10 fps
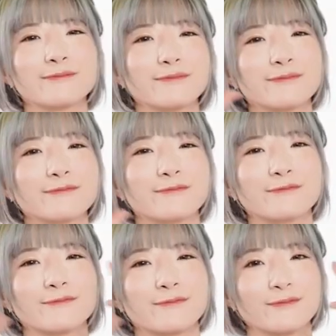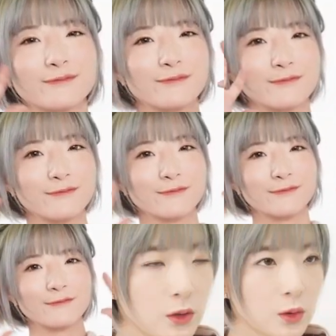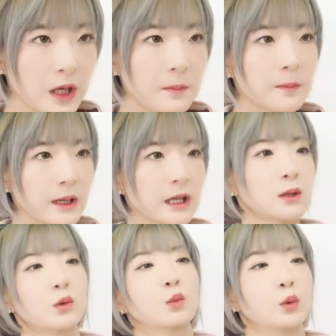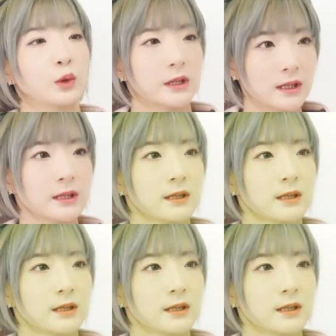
プロ歴はよねんめだと思います。